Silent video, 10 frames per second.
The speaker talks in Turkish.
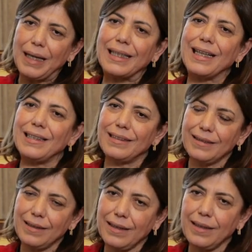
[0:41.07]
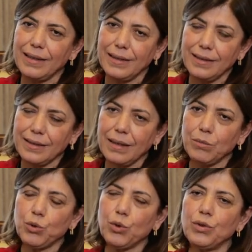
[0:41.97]
belgelerinde hani
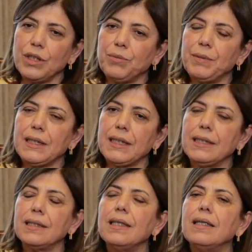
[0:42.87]
İstanbul Sözleşmesi